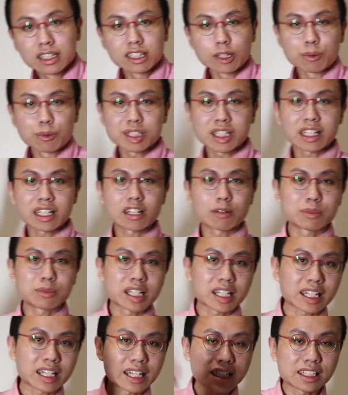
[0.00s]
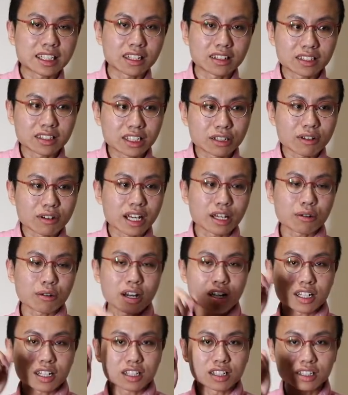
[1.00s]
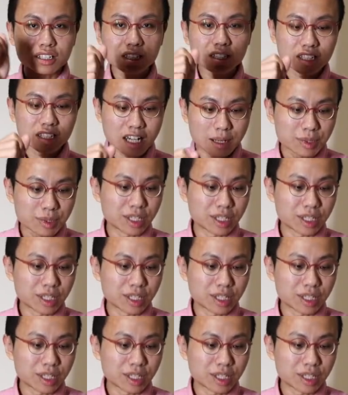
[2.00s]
那么接下来我们来开箱另外一款格力的产